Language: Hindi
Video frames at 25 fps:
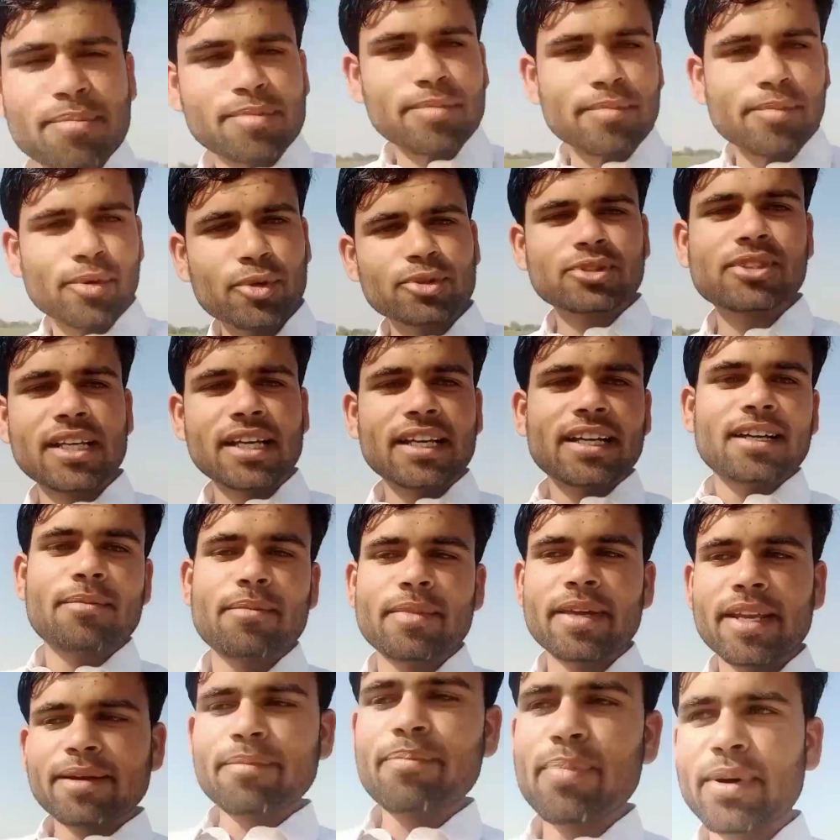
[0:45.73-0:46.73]
अब
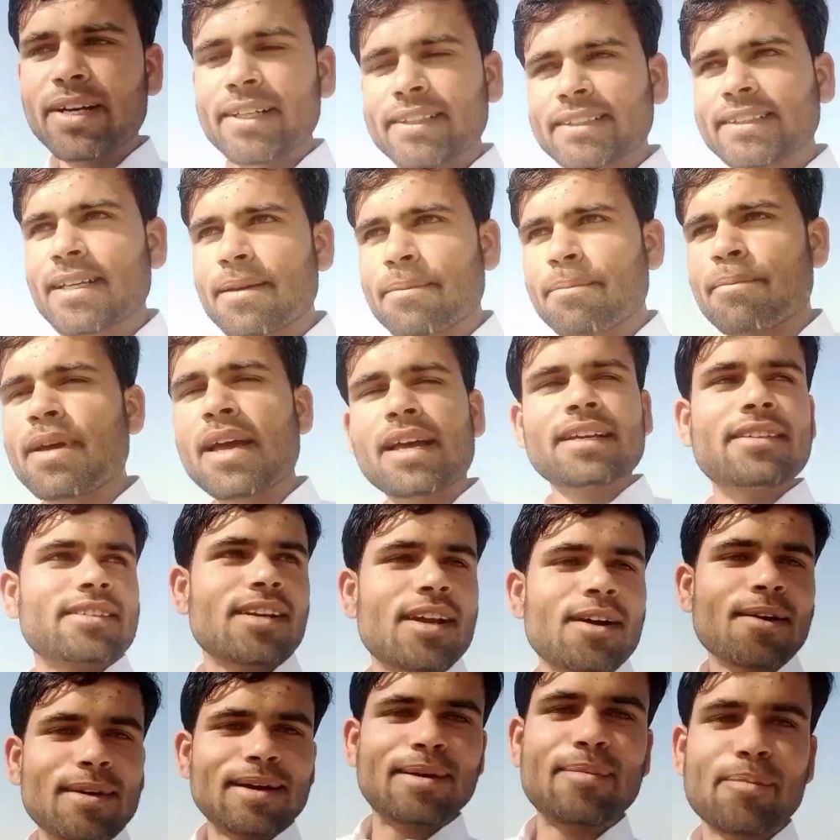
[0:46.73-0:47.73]
मोटरसाइकिल मेरे पास है मैं
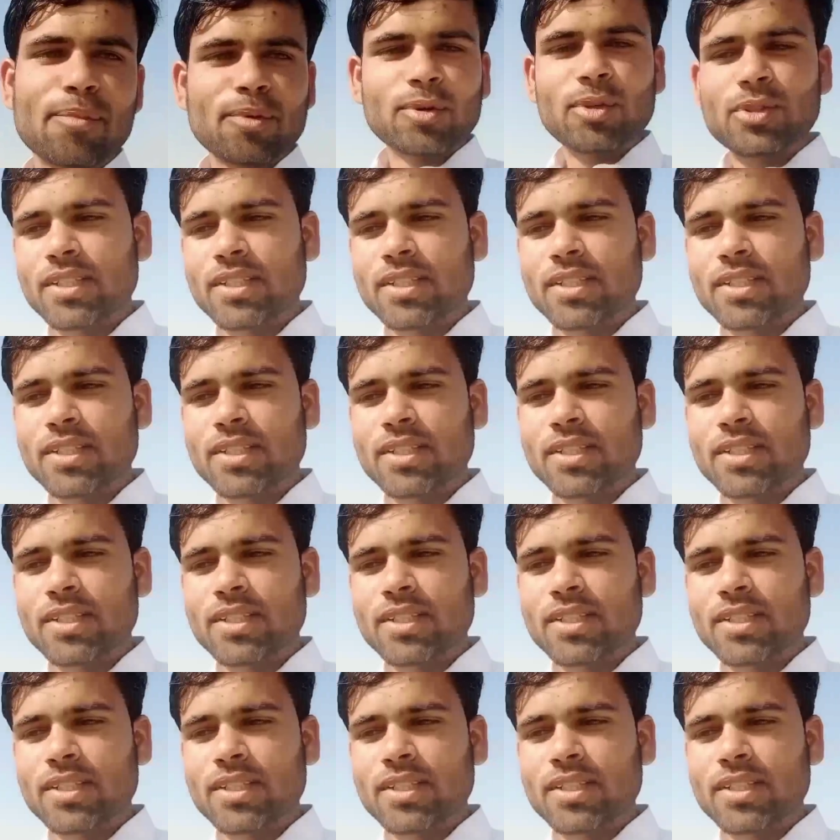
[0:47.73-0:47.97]
चलाऊँगा